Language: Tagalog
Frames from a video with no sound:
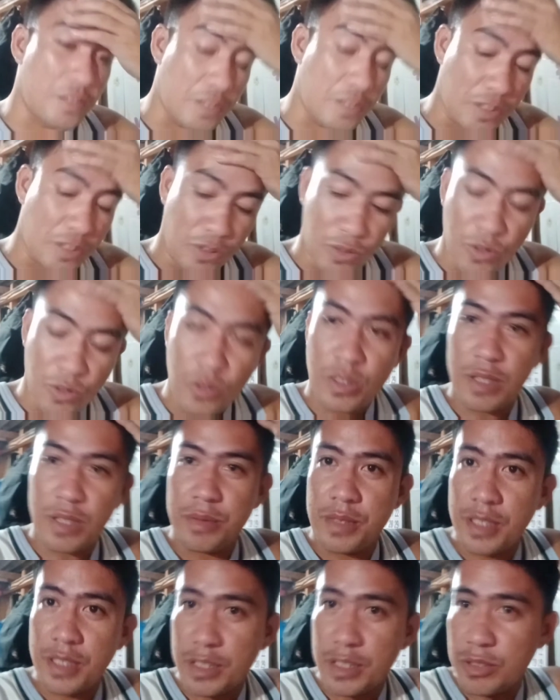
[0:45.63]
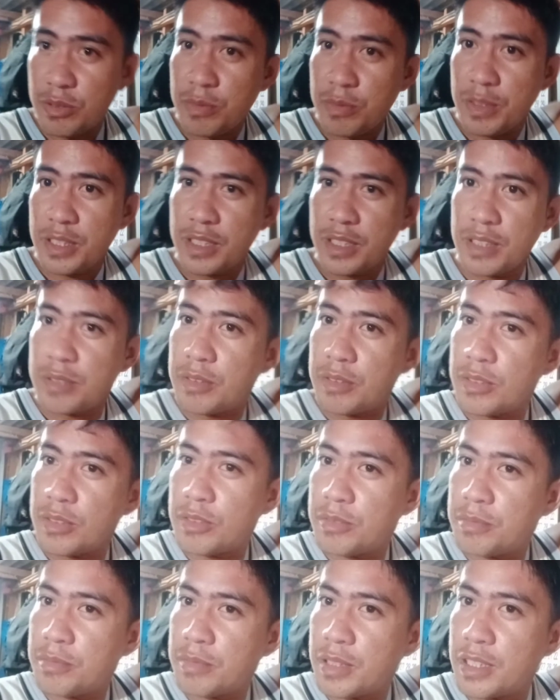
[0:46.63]
yung okra mga katropa hindi,
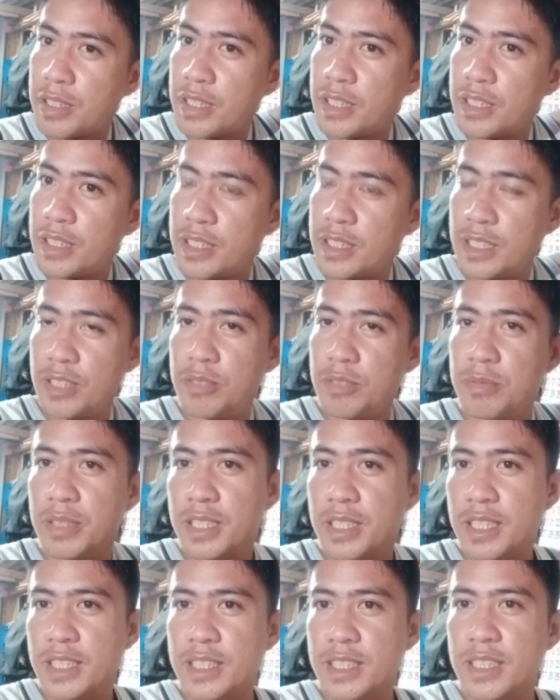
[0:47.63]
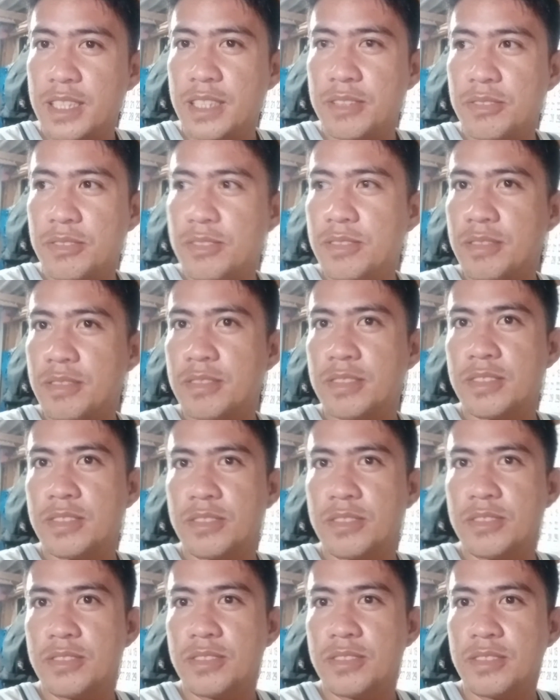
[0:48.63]
hindi ko mahilig na ano yung
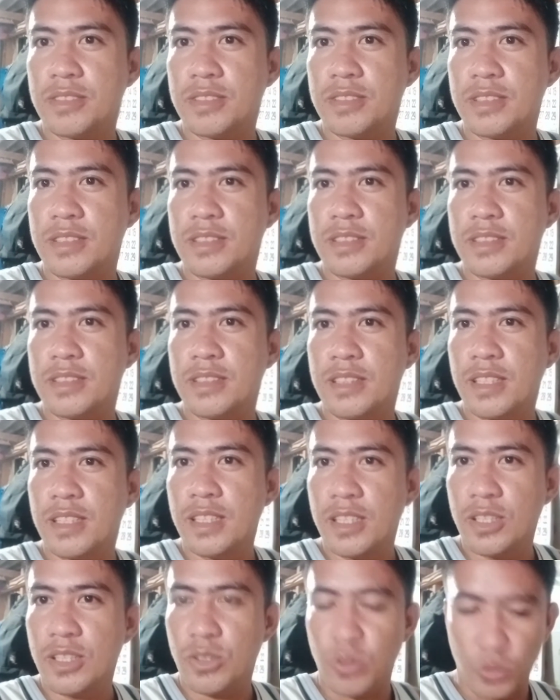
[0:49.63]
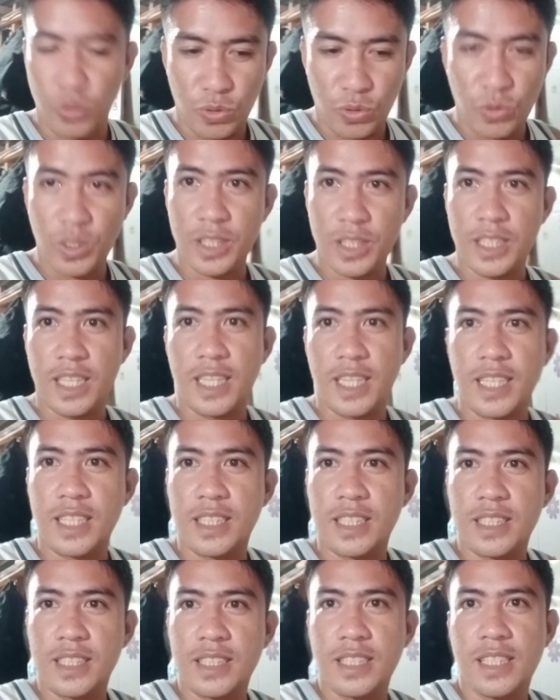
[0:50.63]
lutuin talaga
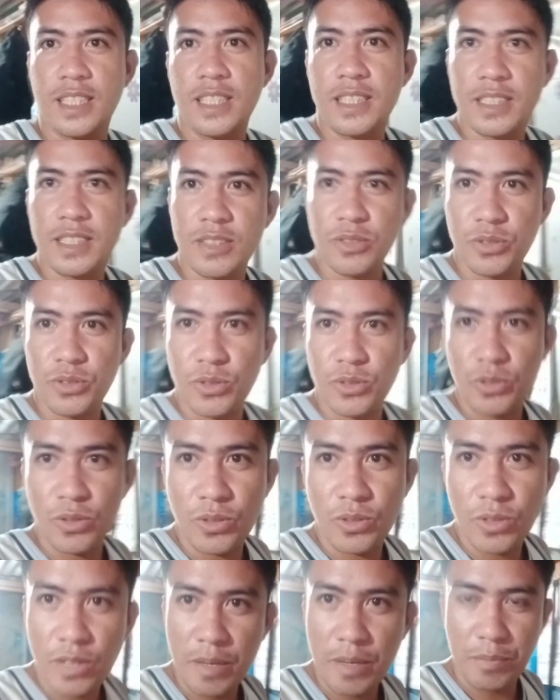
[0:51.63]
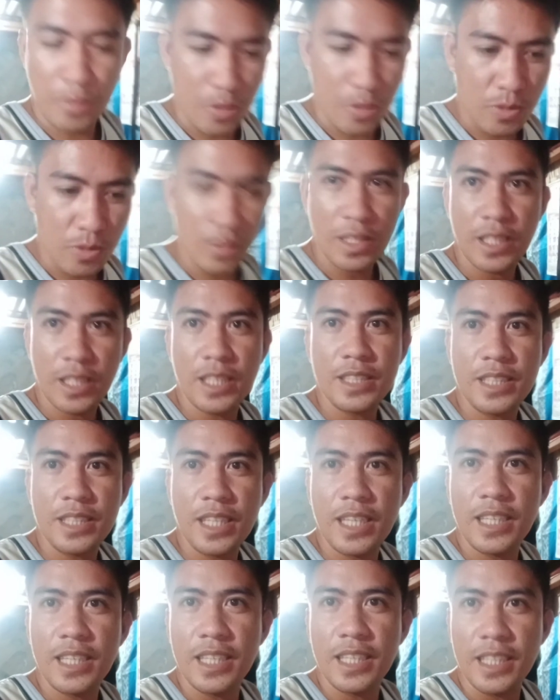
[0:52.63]
gusto ko hot cook lang at saka
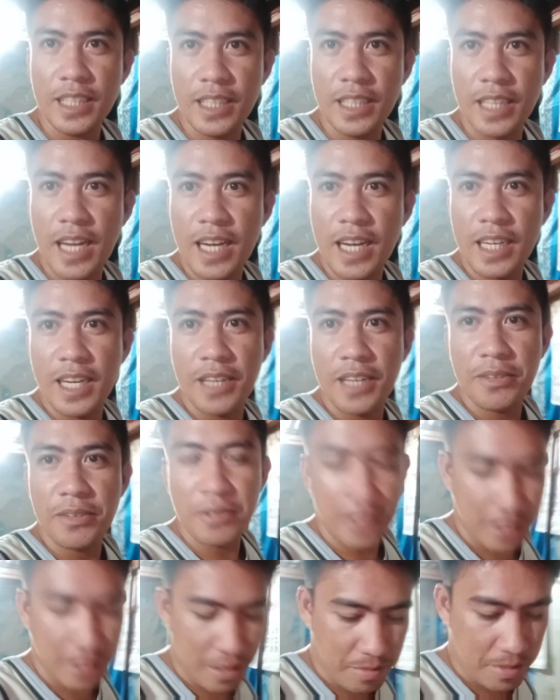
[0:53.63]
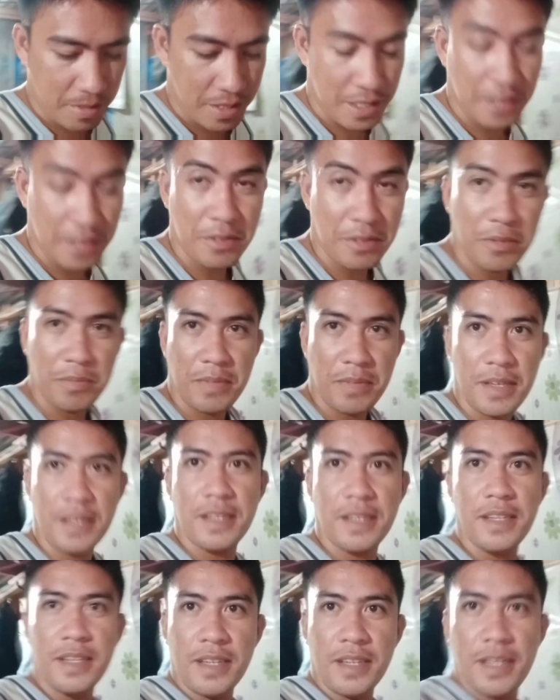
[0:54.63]
ilaga ko lang sa mga katropa
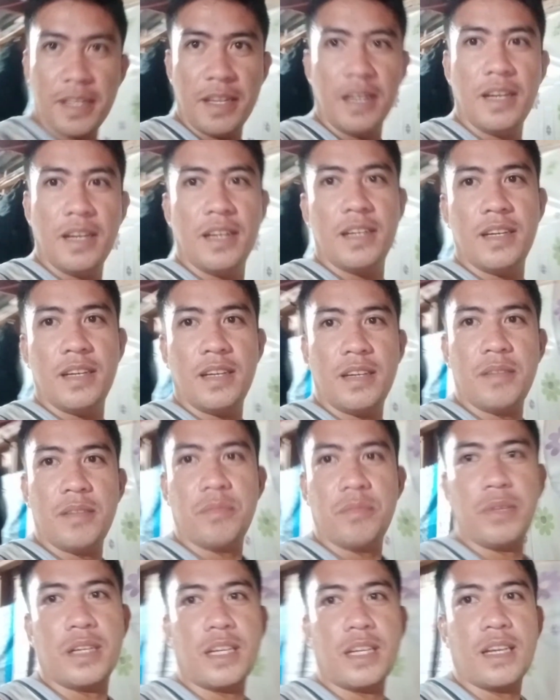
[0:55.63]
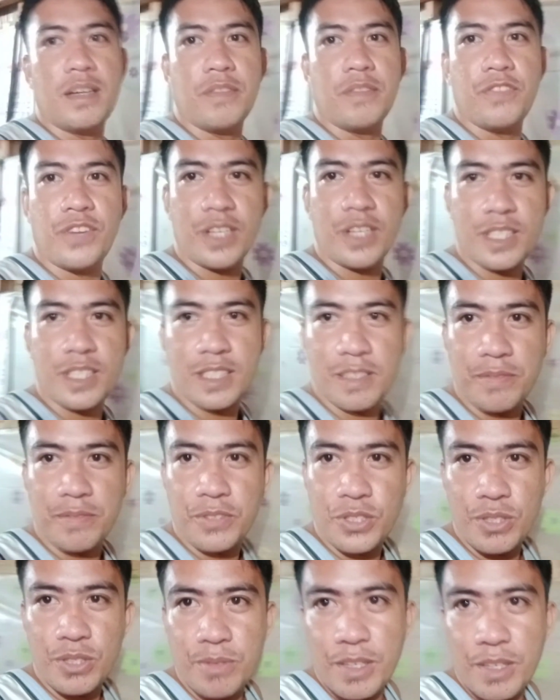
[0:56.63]
para fresh na
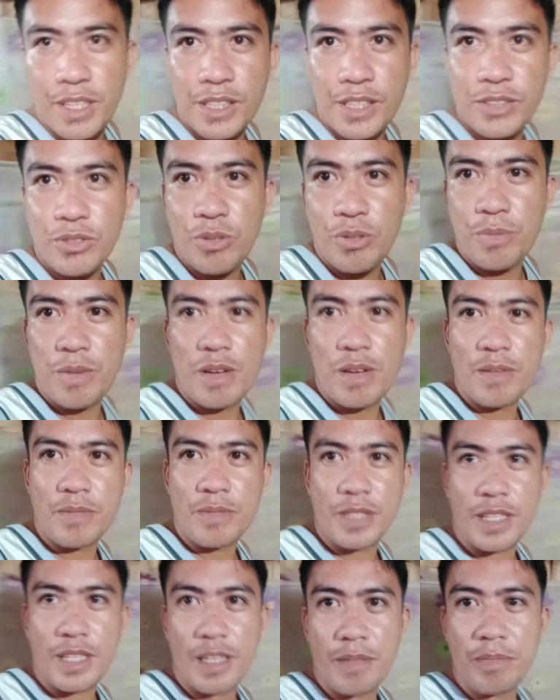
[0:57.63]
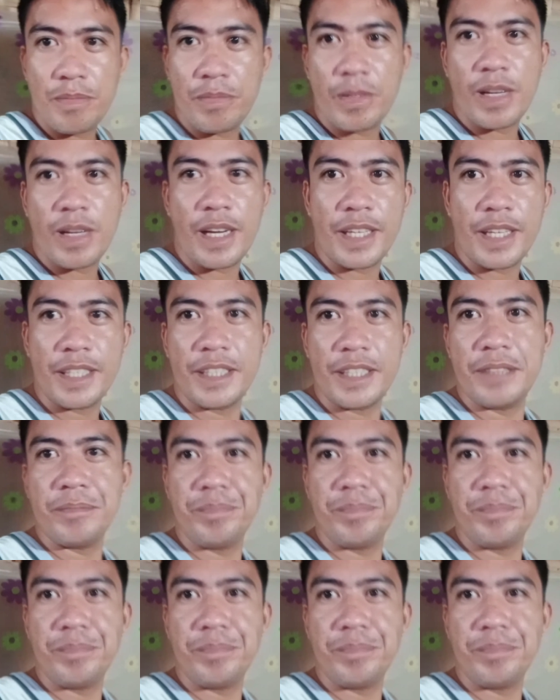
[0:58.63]
fresh mga katropa masarap kainin